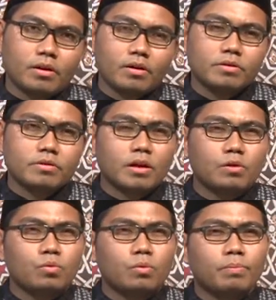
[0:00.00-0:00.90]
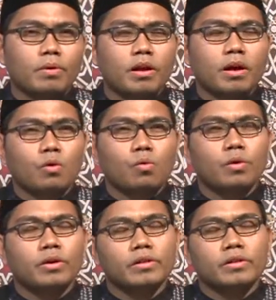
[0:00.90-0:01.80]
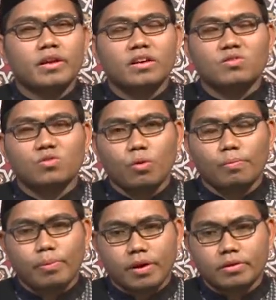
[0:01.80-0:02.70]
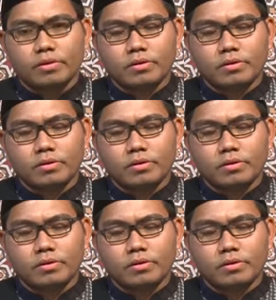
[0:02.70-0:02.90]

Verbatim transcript: satu pelakuan yang tidak sopan